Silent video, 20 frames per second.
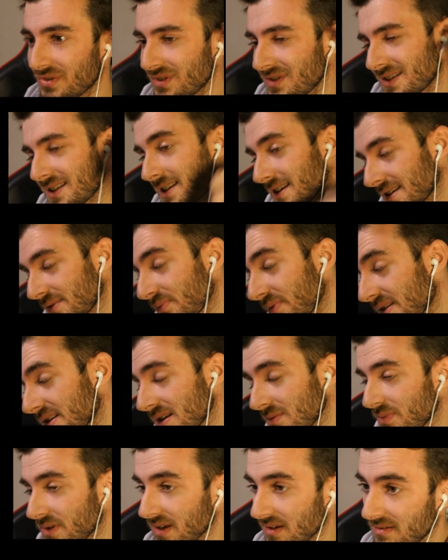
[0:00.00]
vous jure, ça se
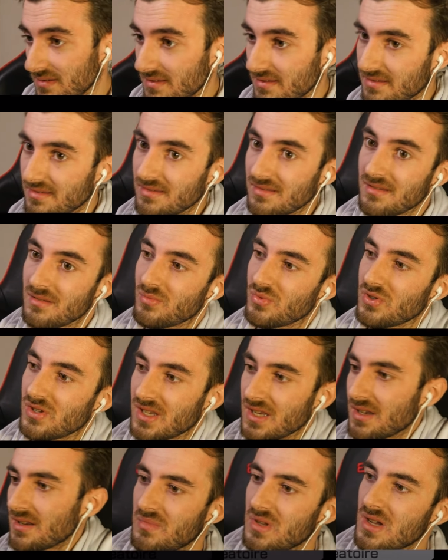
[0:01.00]
passait bien, c'est
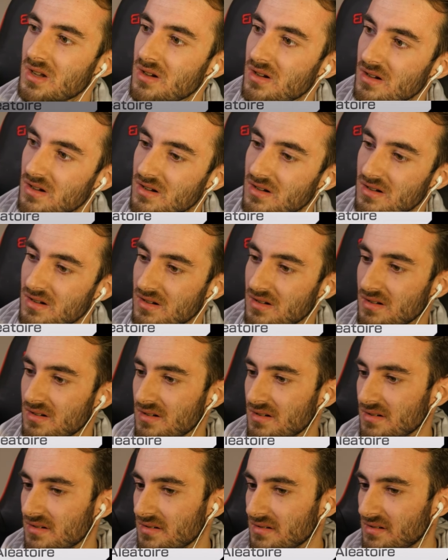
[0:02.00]
abusé. Mais
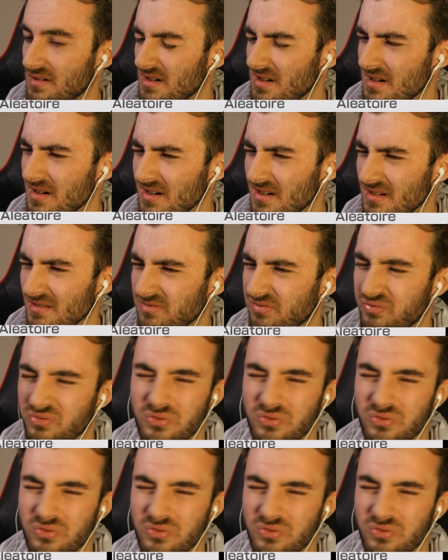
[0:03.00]
euh... Oh,